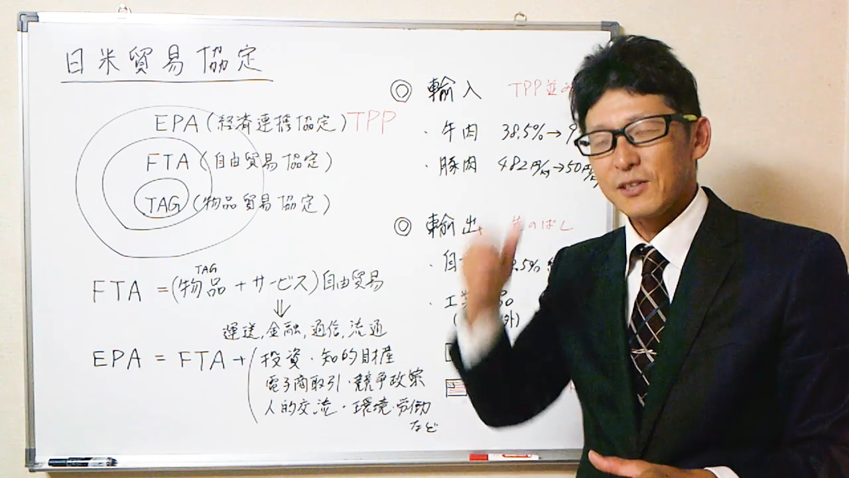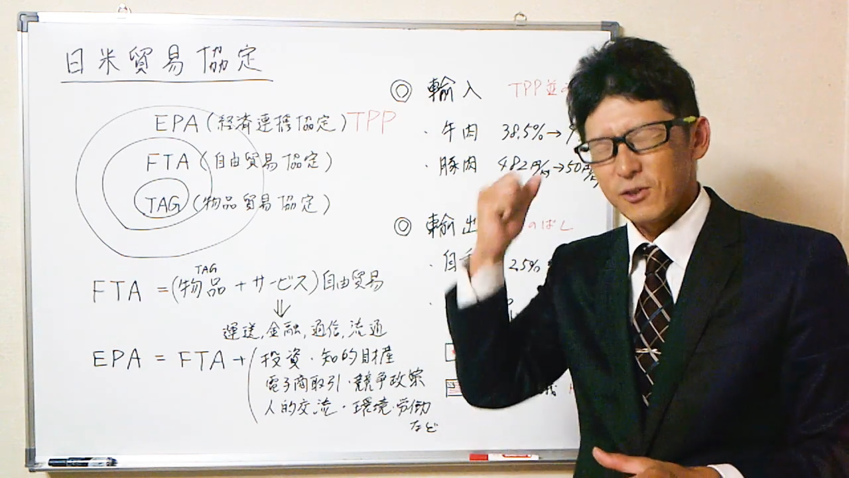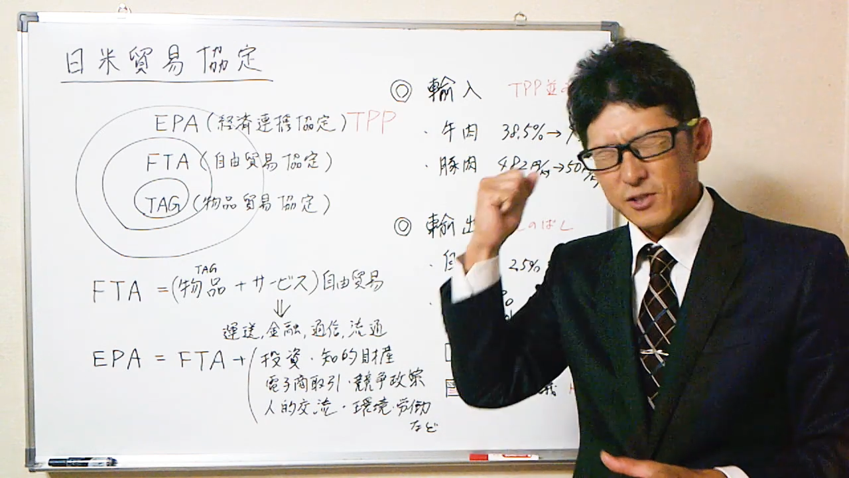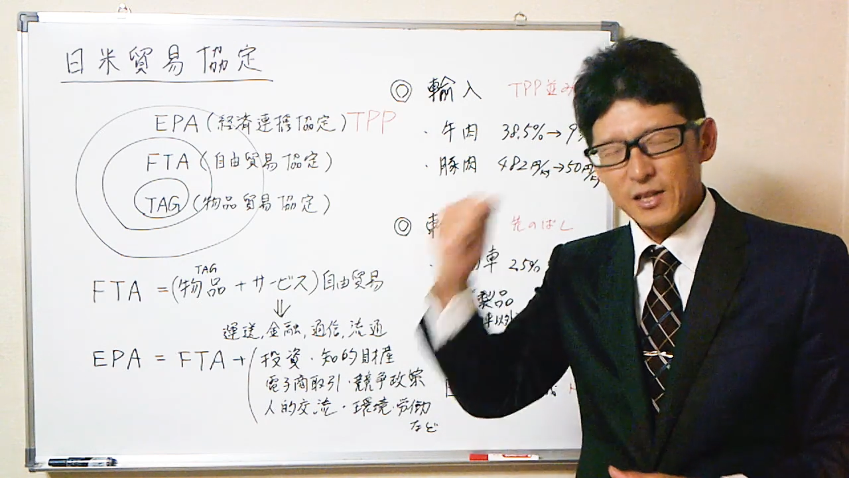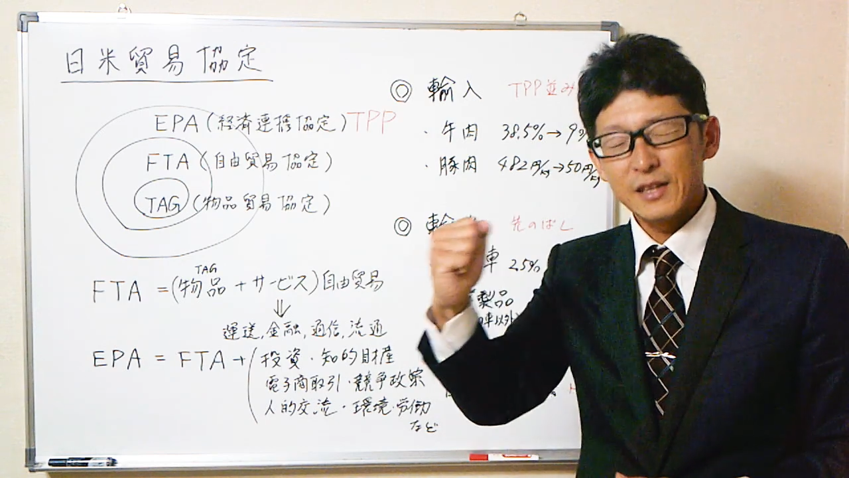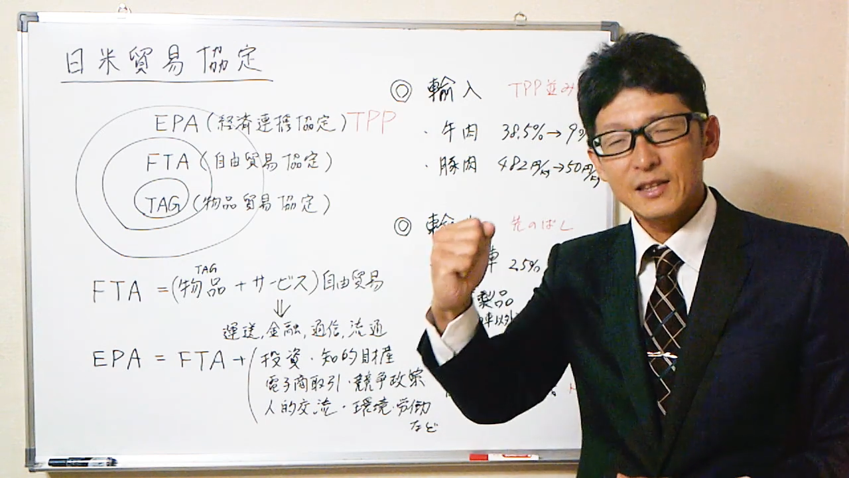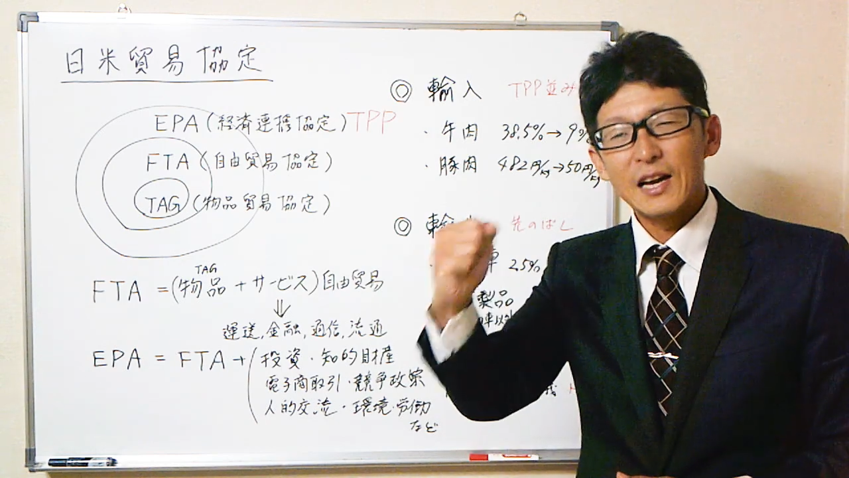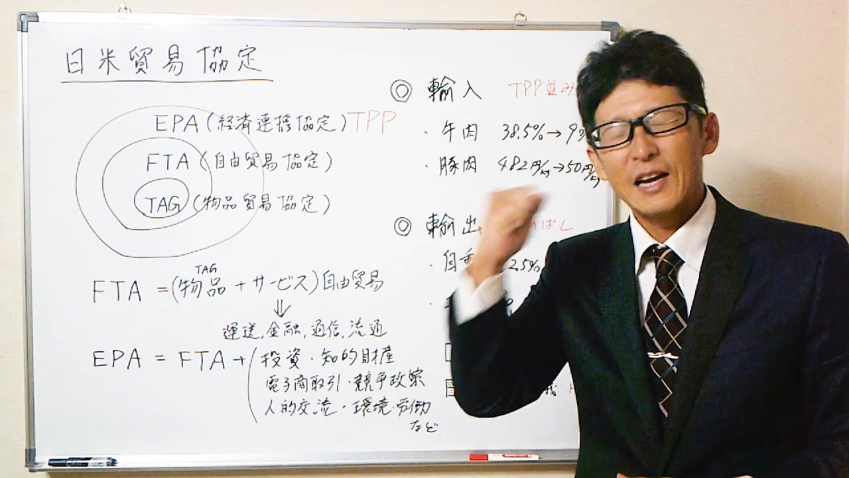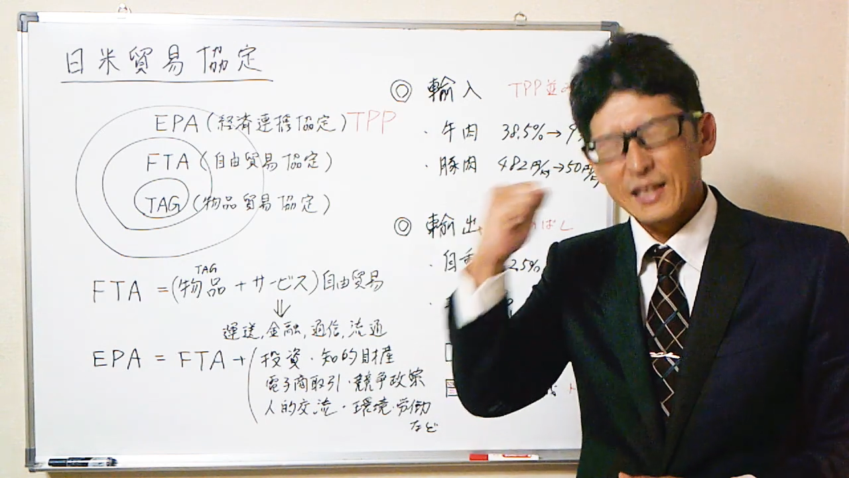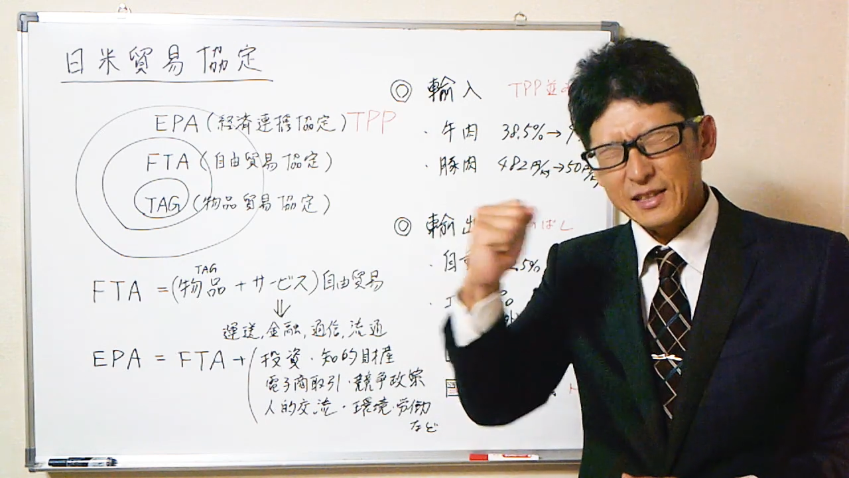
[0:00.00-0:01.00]
よしやっ
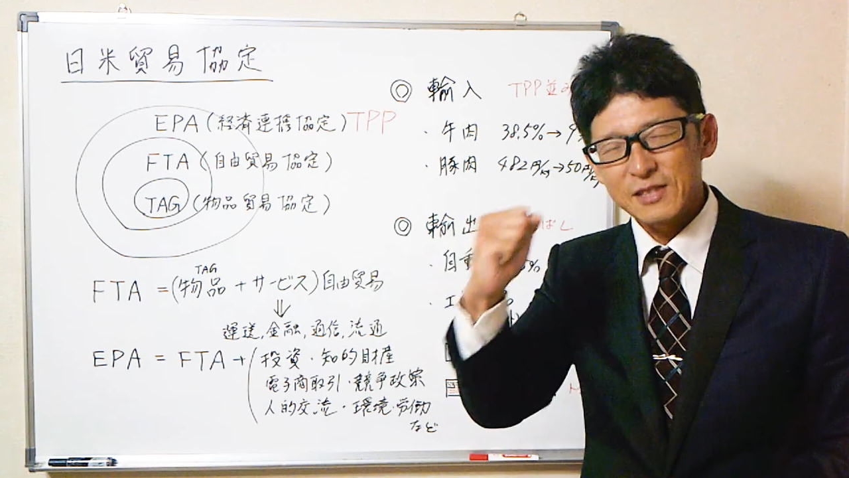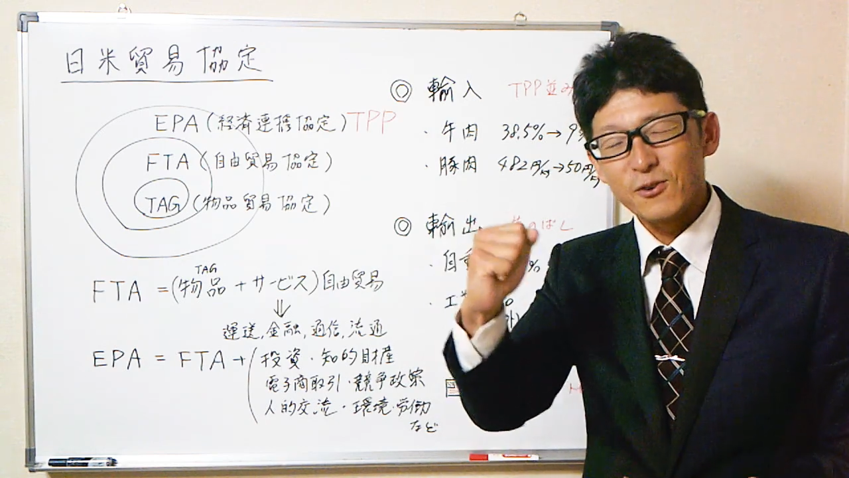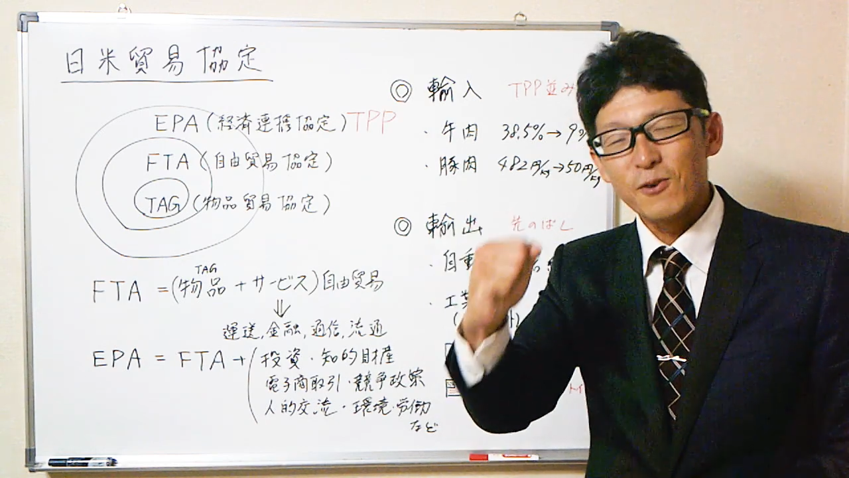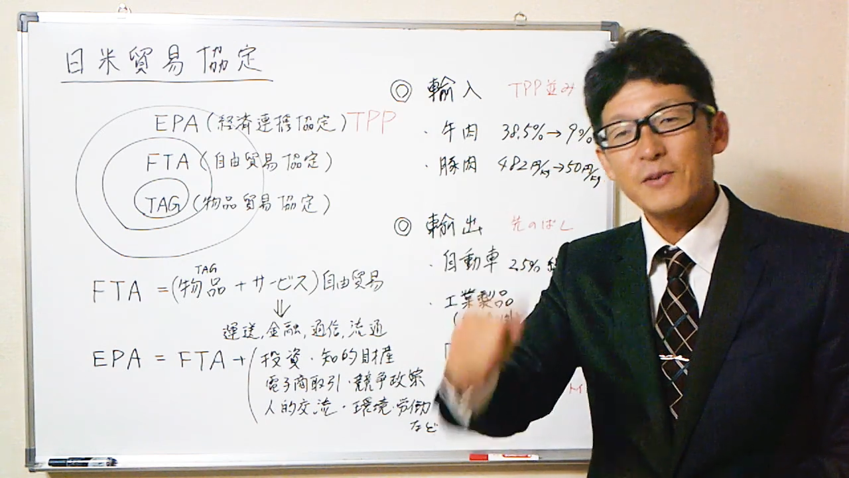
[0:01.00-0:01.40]
た勝ったぞ